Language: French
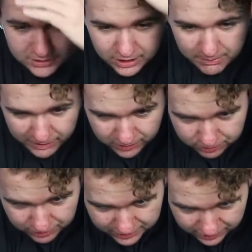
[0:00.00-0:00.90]
Déjà il part dans
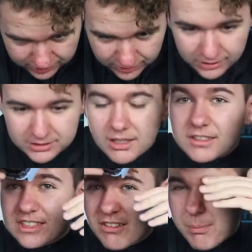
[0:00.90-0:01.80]
tous les sens. Ça,
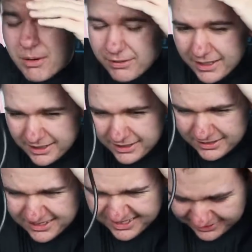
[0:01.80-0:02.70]
va pas le faire les gars.